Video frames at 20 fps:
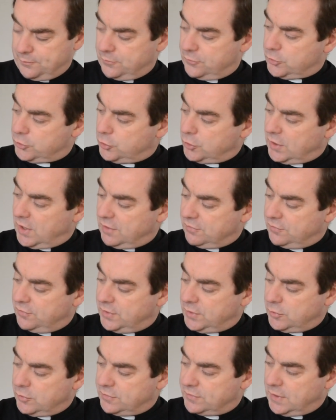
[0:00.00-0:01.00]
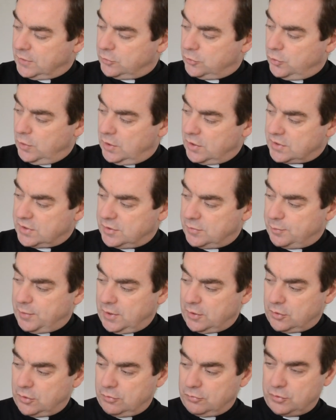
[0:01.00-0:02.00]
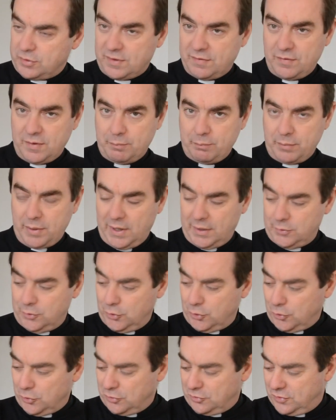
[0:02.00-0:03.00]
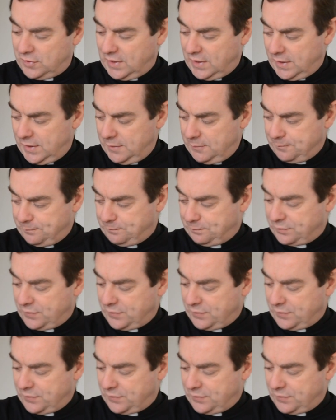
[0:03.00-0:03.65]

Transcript: Photographie de statue. alors j'espère que vous n'avez pas de reflets.